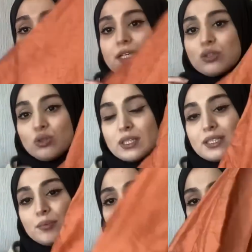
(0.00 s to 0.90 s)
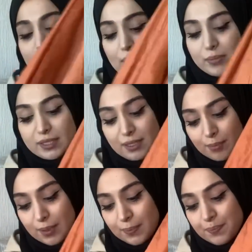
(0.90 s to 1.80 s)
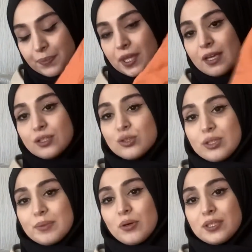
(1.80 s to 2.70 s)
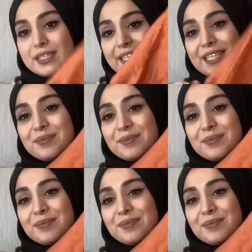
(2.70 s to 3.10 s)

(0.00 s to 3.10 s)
E, şu an tabii ütülenmedi ama şöyle bir göstereyim